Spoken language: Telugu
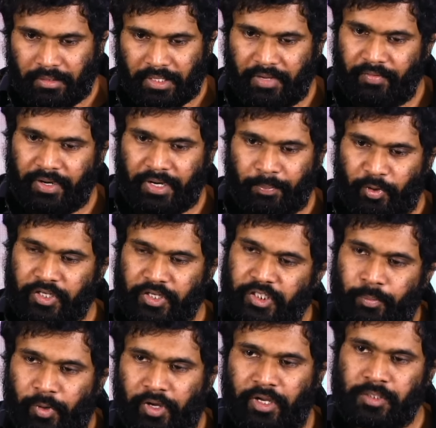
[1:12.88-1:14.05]
ఈవెన్ ఏ
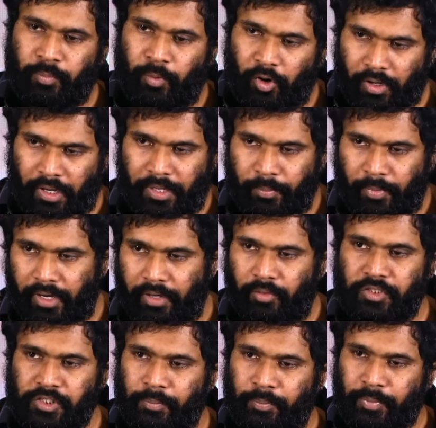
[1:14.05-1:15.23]
ప్రొడక్షన్ బాయ్ స్పాట్లైట్ బాయ్
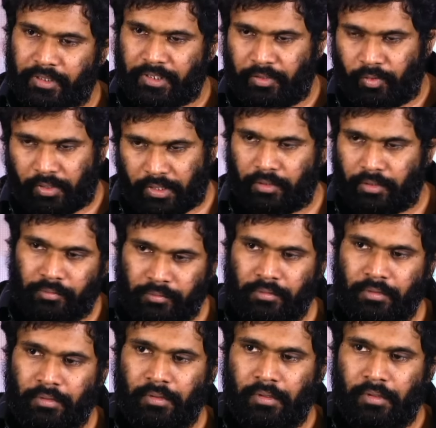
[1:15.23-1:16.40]
నుంచి ప్రతి ఒక్కరూ
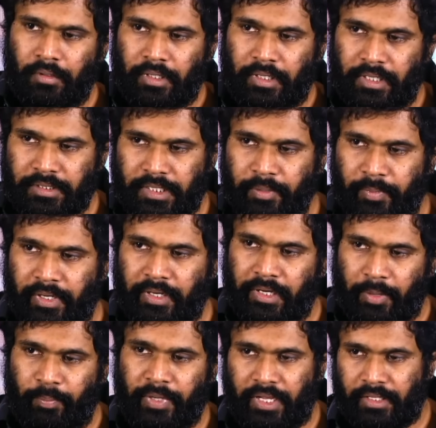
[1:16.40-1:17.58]
ఈ సినిమాని
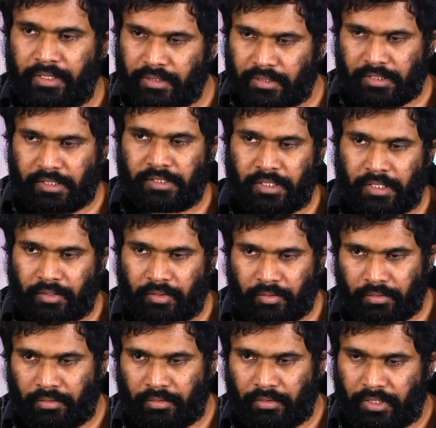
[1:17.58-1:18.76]
నమ్మి ఏదైతే చేశారో
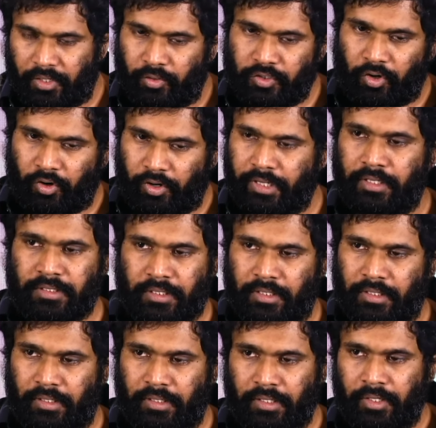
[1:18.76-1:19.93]
ఈరోజు ఆడియన్స్ అది
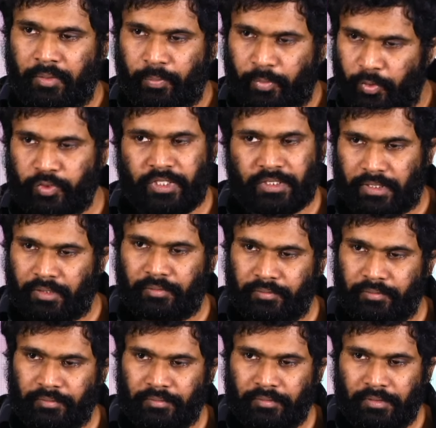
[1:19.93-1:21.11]
ప్రూవ్ చేశారు
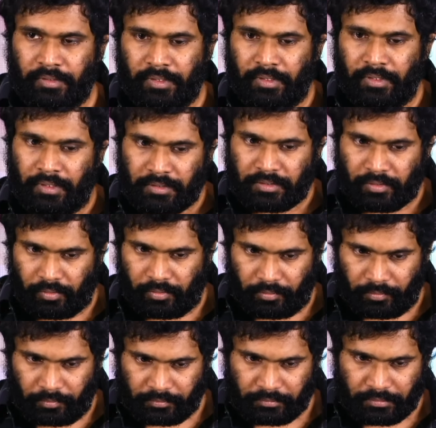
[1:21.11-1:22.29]
సో
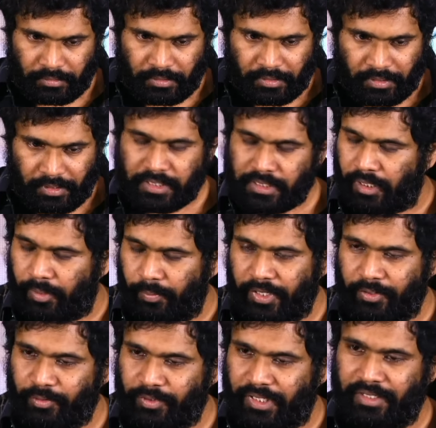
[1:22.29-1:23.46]
నెక్స్ట్ కమింగ్
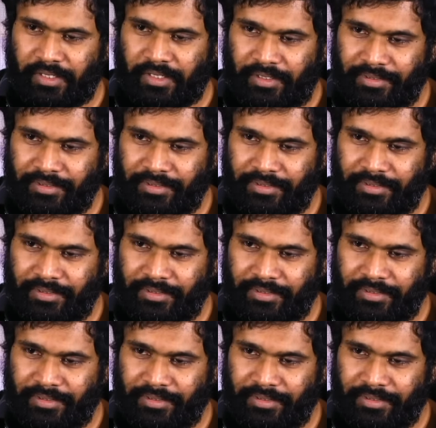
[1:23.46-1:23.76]
టు తేజ